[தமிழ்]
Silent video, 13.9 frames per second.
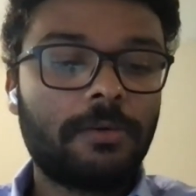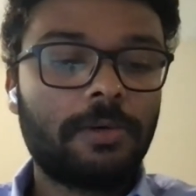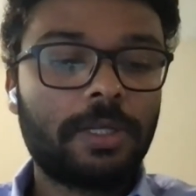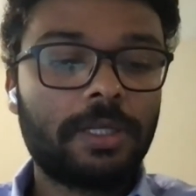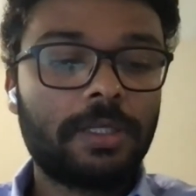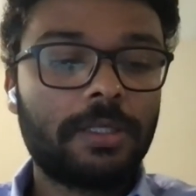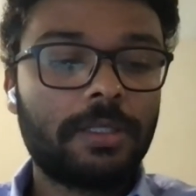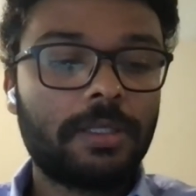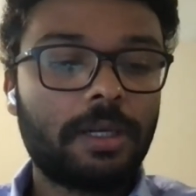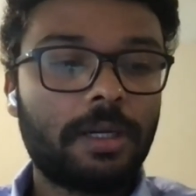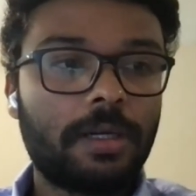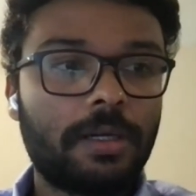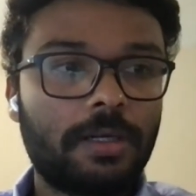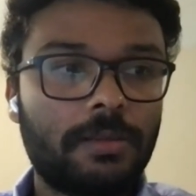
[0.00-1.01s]
ஒரு
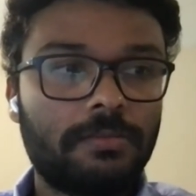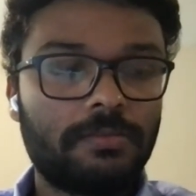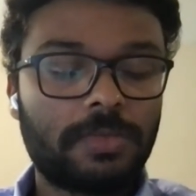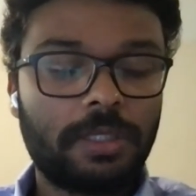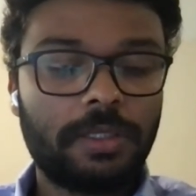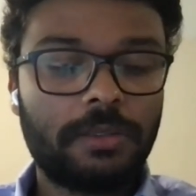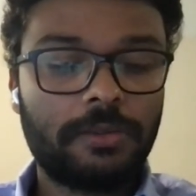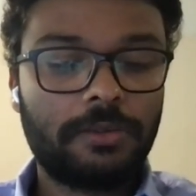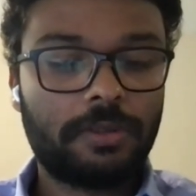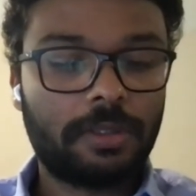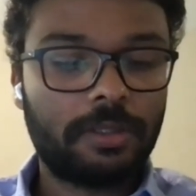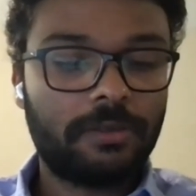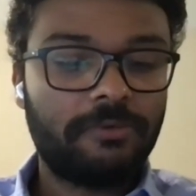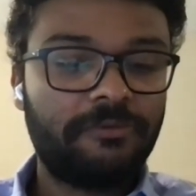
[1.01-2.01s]
யூனோ
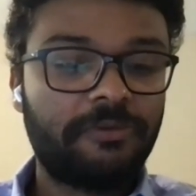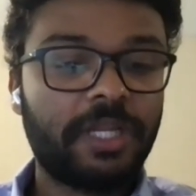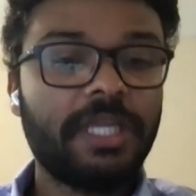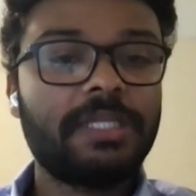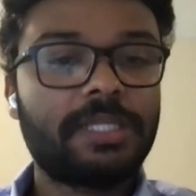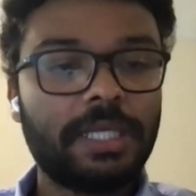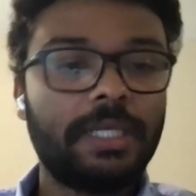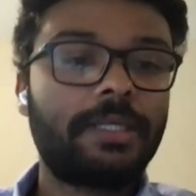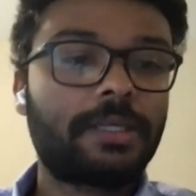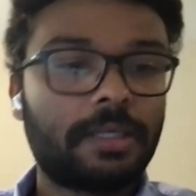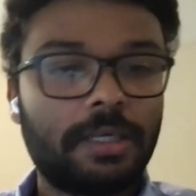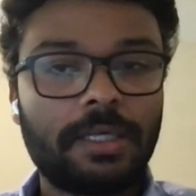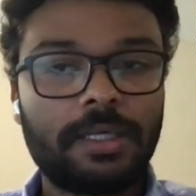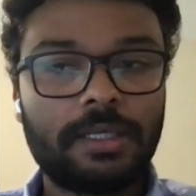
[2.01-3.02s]
ஃப்ரீ சீட்
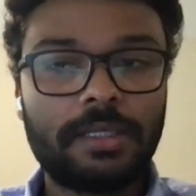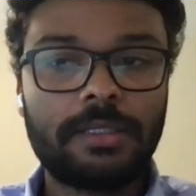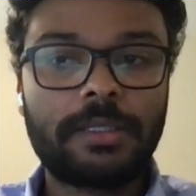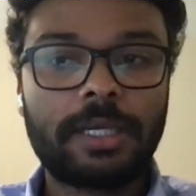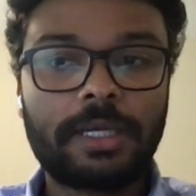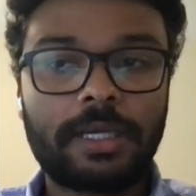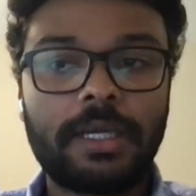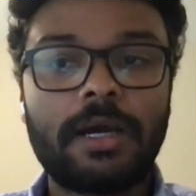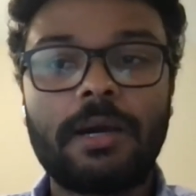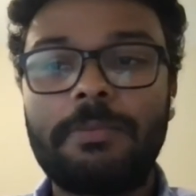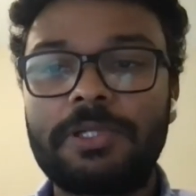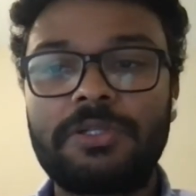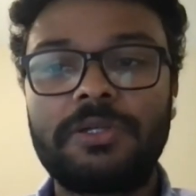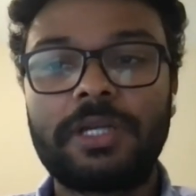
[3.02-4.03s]
தர்ற
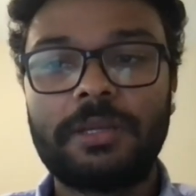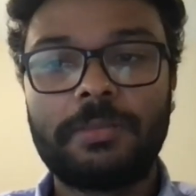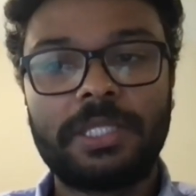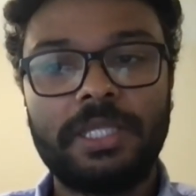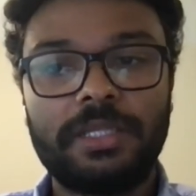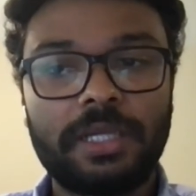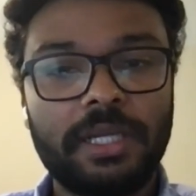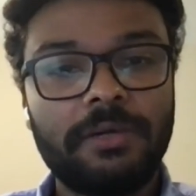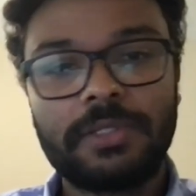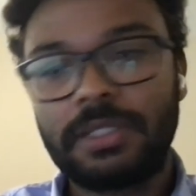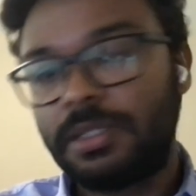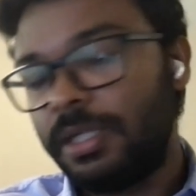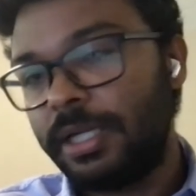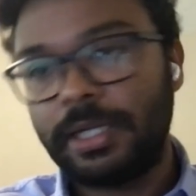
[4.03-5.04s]
ஆப்பர்ச்சுனிட்டியை பத்தி தெரிய
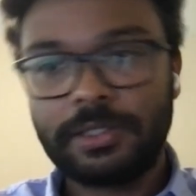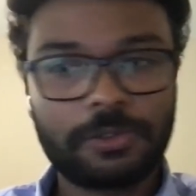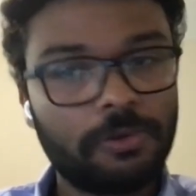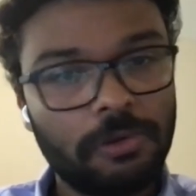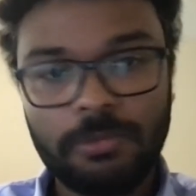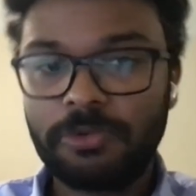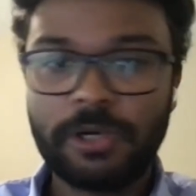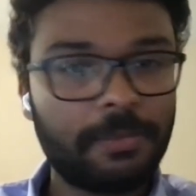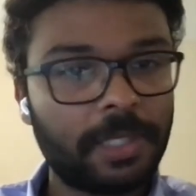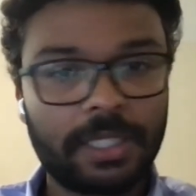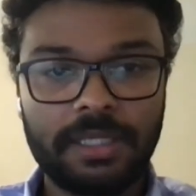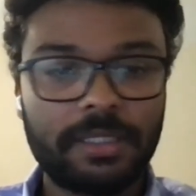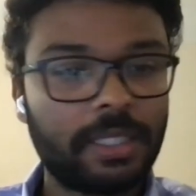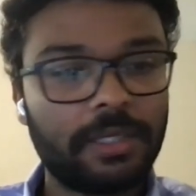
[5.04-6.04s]
வந்தது என் ஸ்கூல்
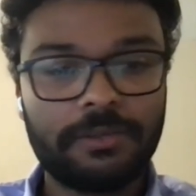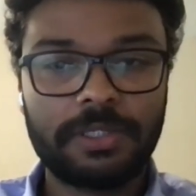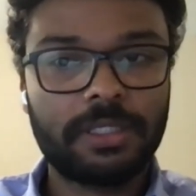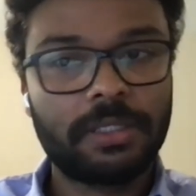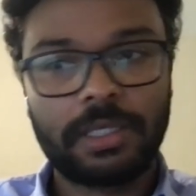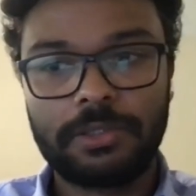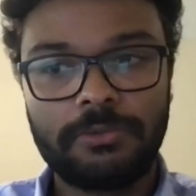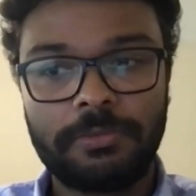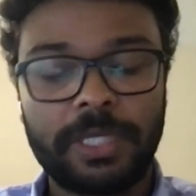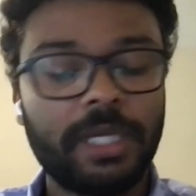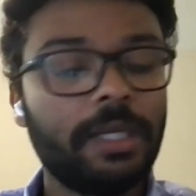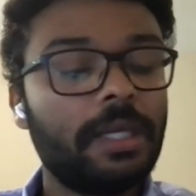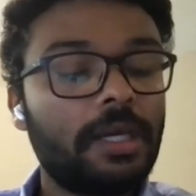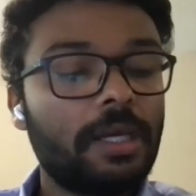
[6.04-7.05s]
மூலியமா தான் தெரிய வந்தது அதுவுமே